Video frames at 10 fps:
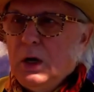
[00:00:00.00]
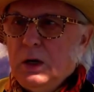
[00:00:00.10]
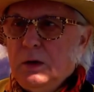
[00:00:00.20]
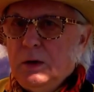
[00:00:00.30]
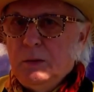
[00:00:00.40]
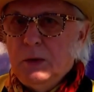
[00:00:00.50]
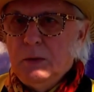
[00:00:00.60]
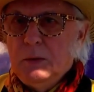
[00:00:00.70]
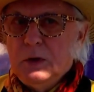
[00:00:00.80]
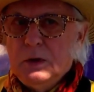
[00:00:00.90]

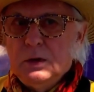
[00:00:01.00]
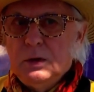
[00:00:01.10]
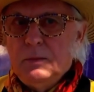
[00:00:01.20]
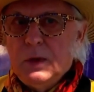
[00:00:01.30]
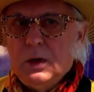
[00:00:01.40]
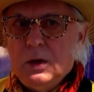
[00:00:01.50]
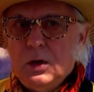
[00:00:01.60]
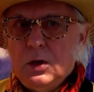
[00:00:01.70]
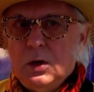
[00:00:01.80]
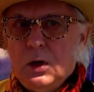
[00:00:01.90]

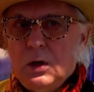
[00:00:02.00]
y,